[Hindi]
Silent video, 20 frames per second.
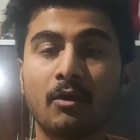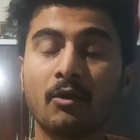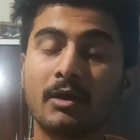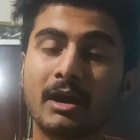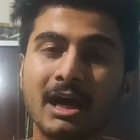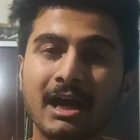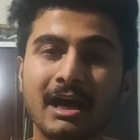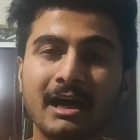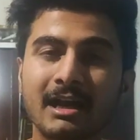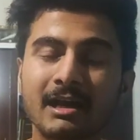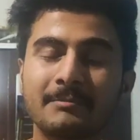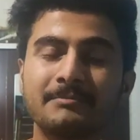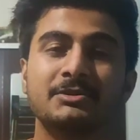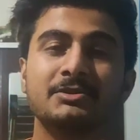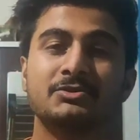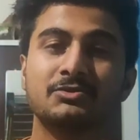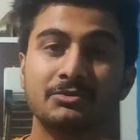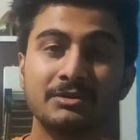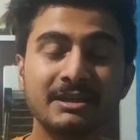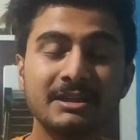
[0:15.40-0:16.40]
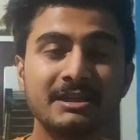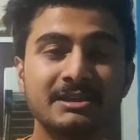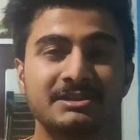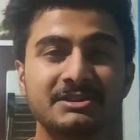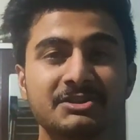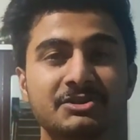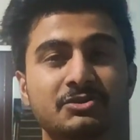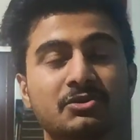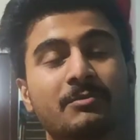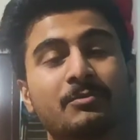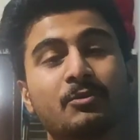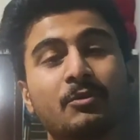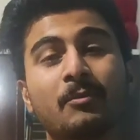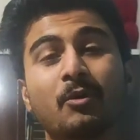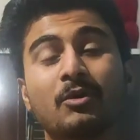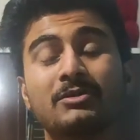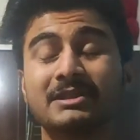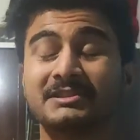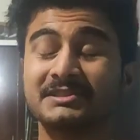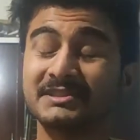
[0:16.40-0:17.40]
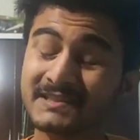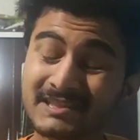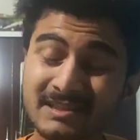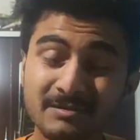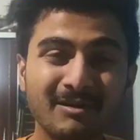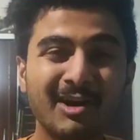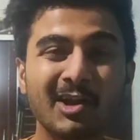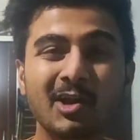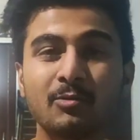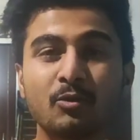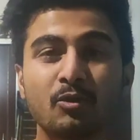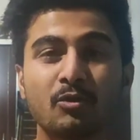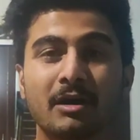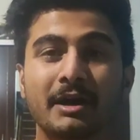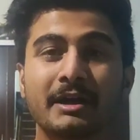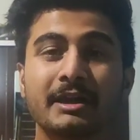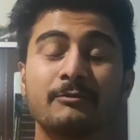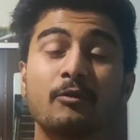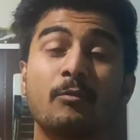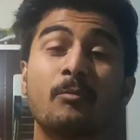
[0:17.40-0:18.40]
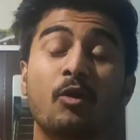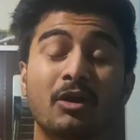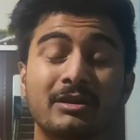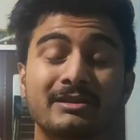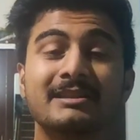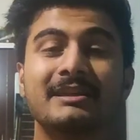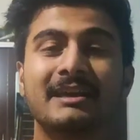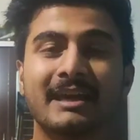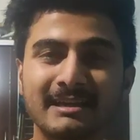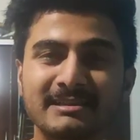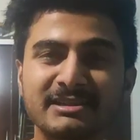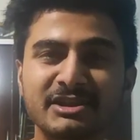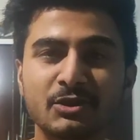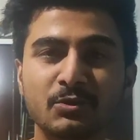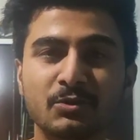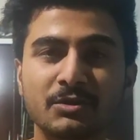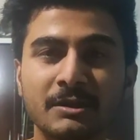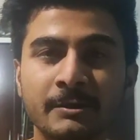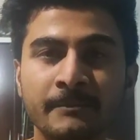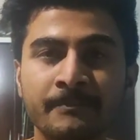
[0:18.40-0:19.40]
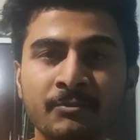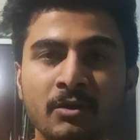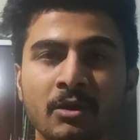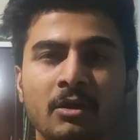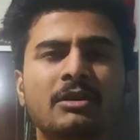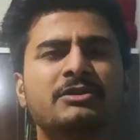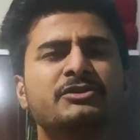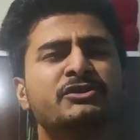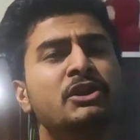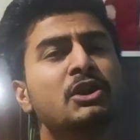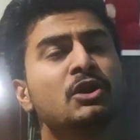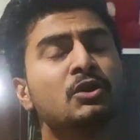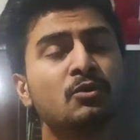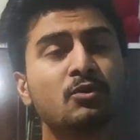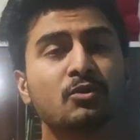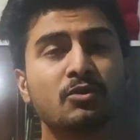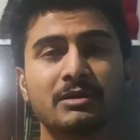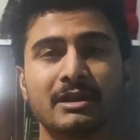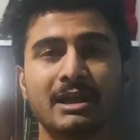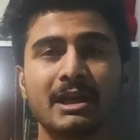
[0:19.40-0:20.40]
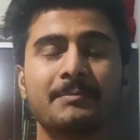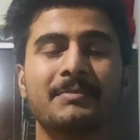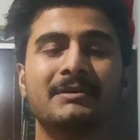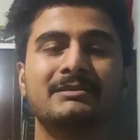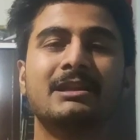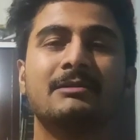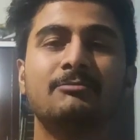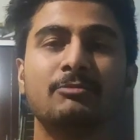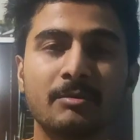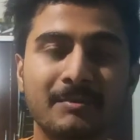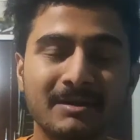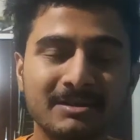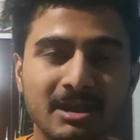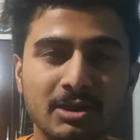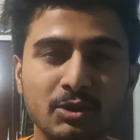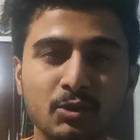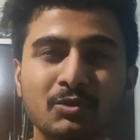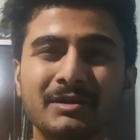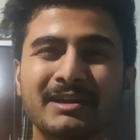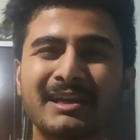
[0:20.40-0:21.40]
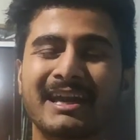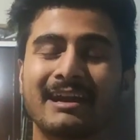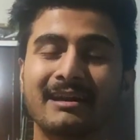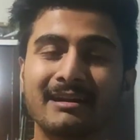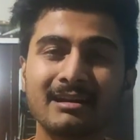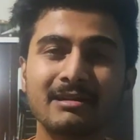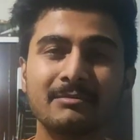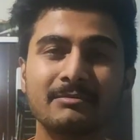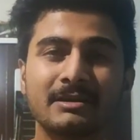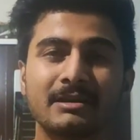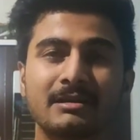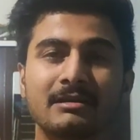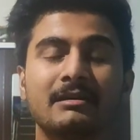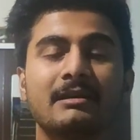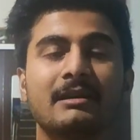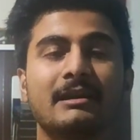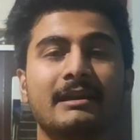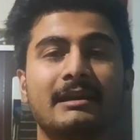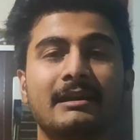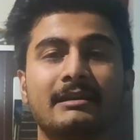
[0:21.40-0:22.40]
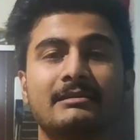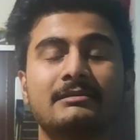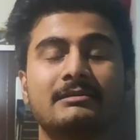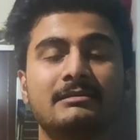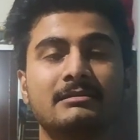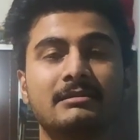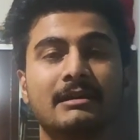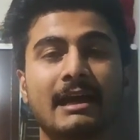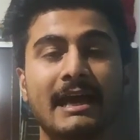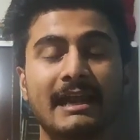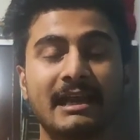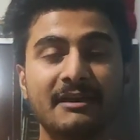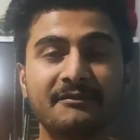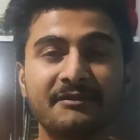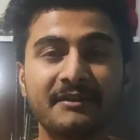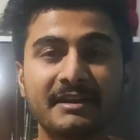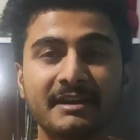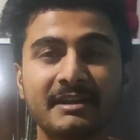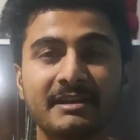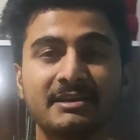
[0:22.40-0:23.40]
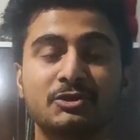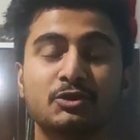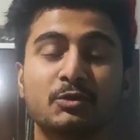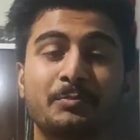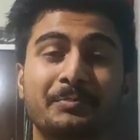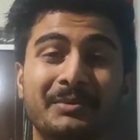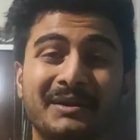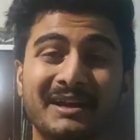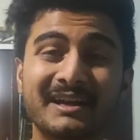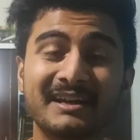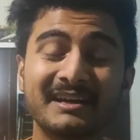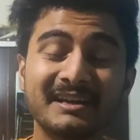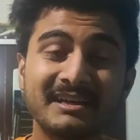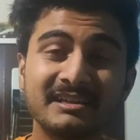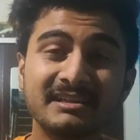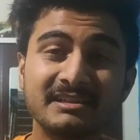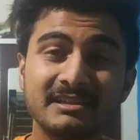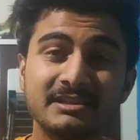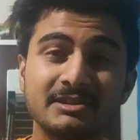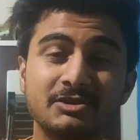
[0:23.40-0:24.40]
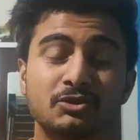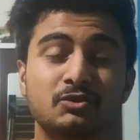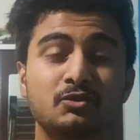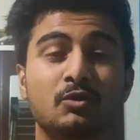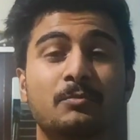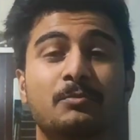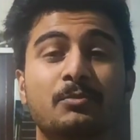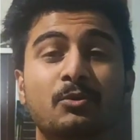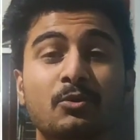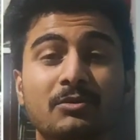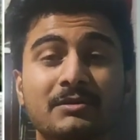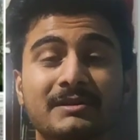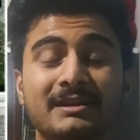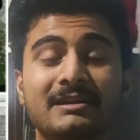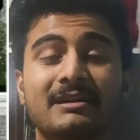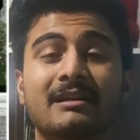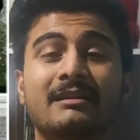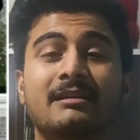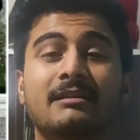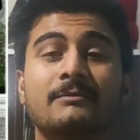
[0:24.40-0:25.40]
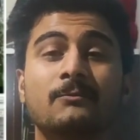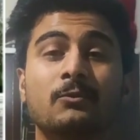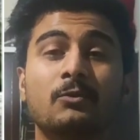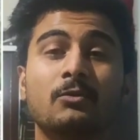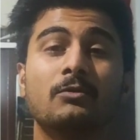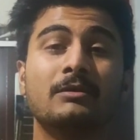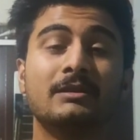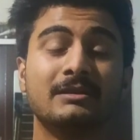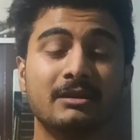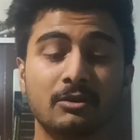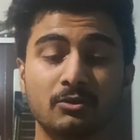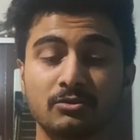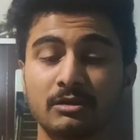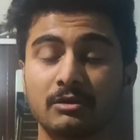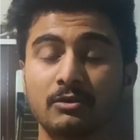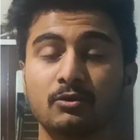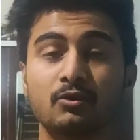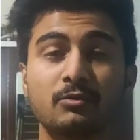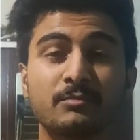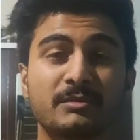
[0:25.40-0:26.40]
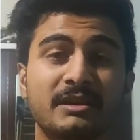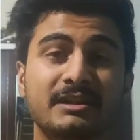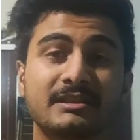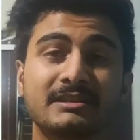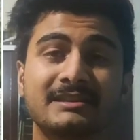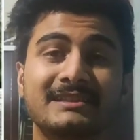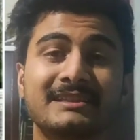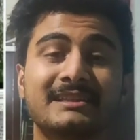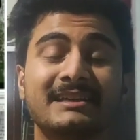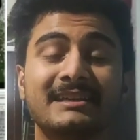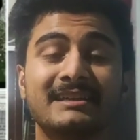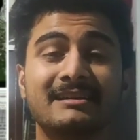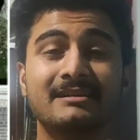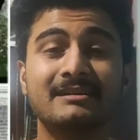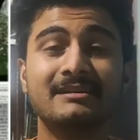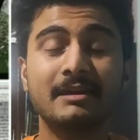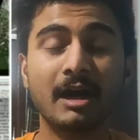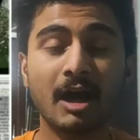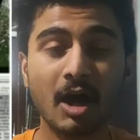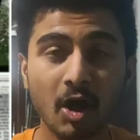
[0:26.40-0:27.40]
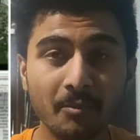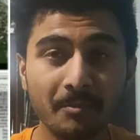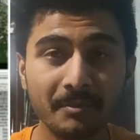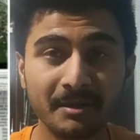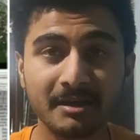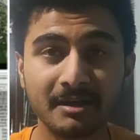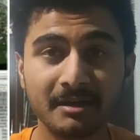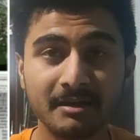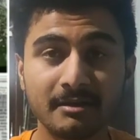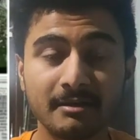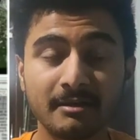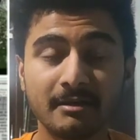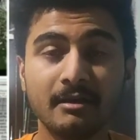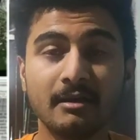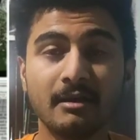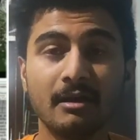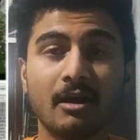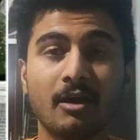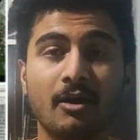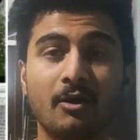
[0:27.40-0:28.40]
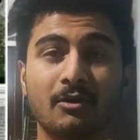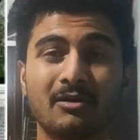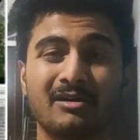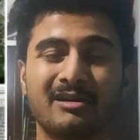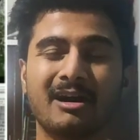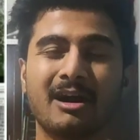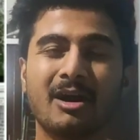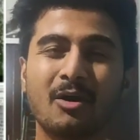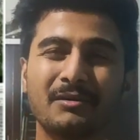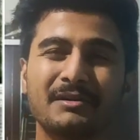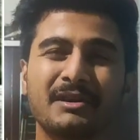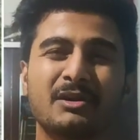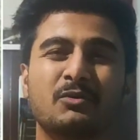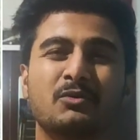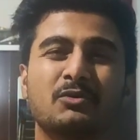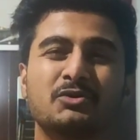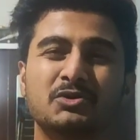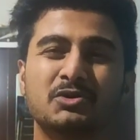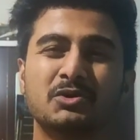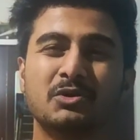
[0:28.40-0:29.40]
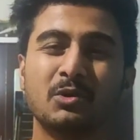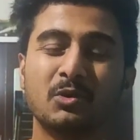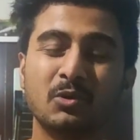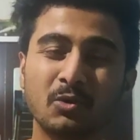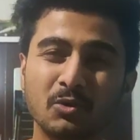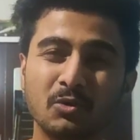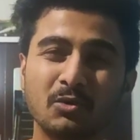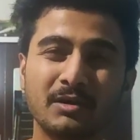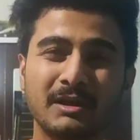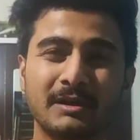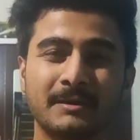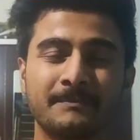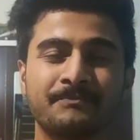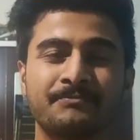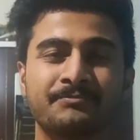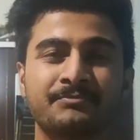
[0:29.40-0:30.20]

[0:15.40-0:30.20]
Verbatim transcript: और अगर आपने सुनी है चीज़ तो आपको बहुत अच्छे से मालूम होगा कि वो मौत कैसी हुई जिन लोगों को नहीं पता मैं बता दूँ केरल में एक एलिफेंट है जो प्रेग्नेंट थी जिसको भूख के कारण वो इधर उधर घूम रही थी एक गांव में गई और गांव के कुछ लोगों ने